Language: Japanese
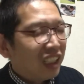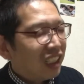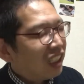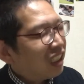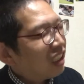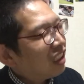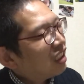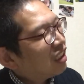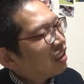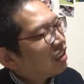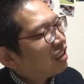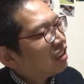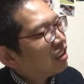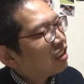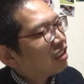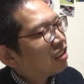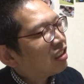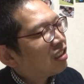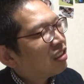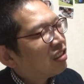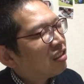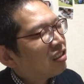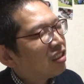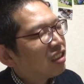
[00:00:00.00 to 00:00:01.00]
平日
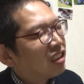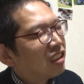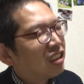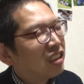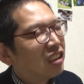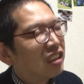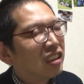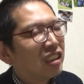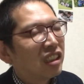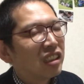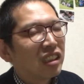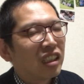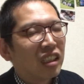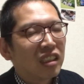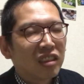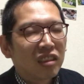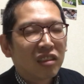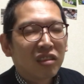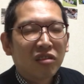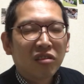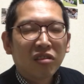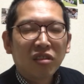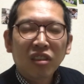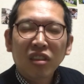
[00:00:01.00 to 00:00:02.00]
11時で
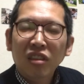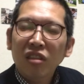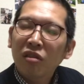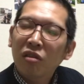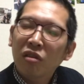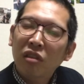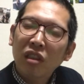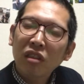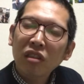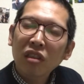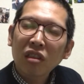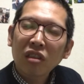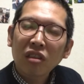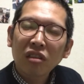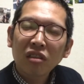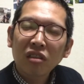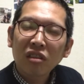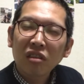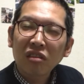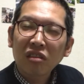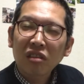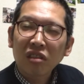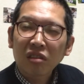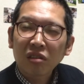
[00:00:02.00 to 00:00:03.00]
30人ぐらい並ん
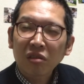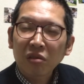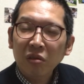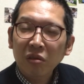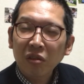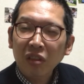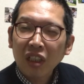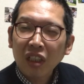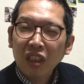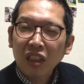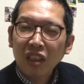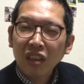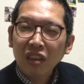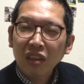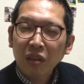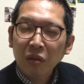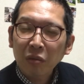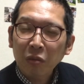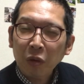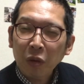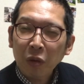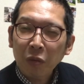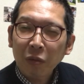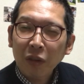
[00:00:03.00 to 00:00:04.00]
でるってすごいなって
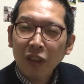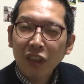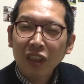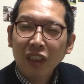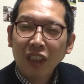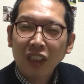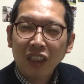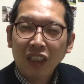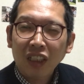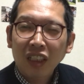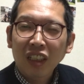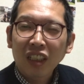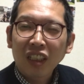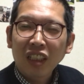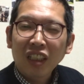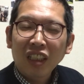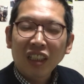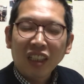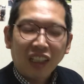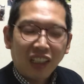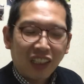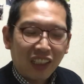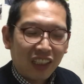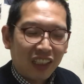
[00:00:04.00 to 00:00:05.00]
思いましたね
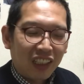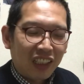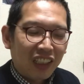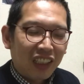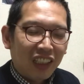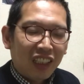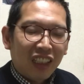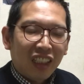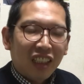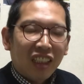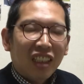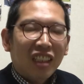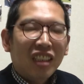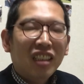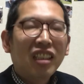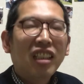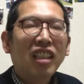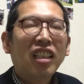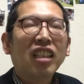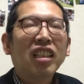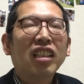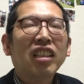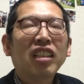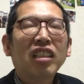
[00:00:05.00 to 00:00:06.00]
はい
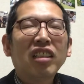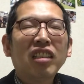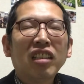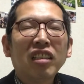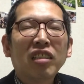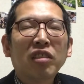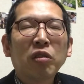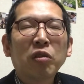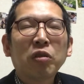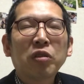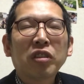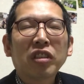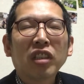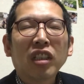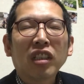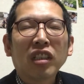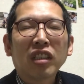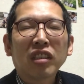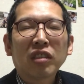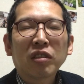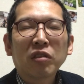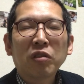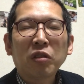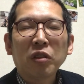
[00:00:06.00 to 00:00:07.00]
で、えっと、奥さ
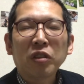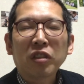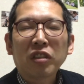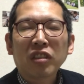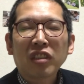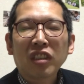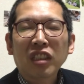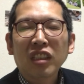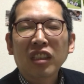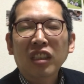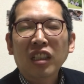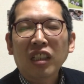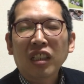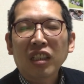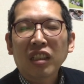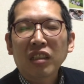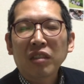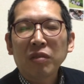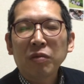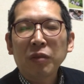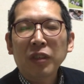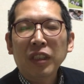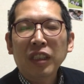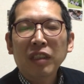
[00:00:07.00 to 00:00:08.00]
んがすごい好き
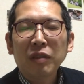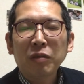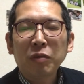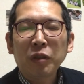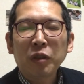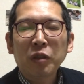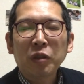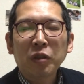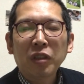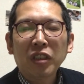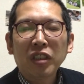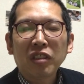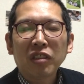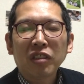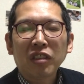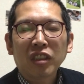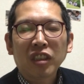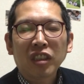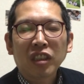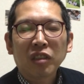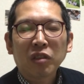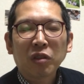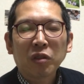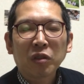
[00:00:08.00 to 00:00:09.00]
な緑寿
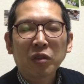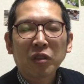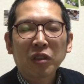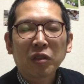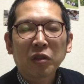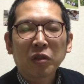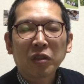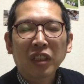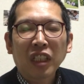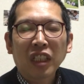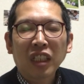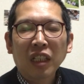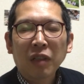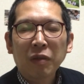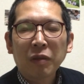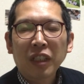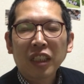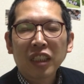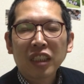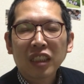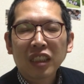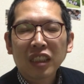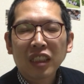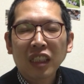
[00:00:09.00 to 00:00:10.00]
司ということでそこ並
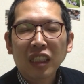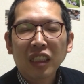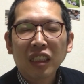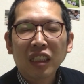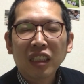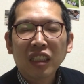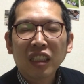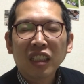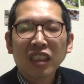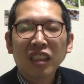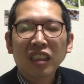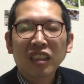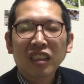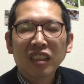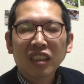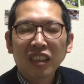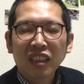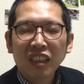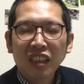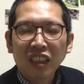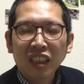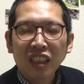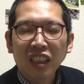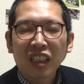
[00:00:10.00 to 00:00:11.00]
ばせていただい
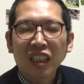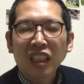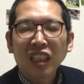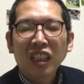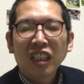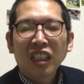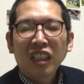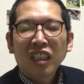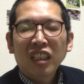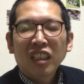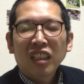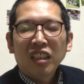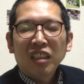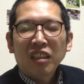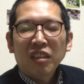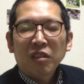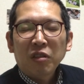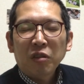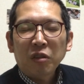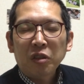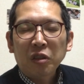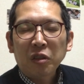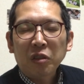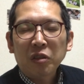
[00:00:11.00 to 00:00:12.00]
てお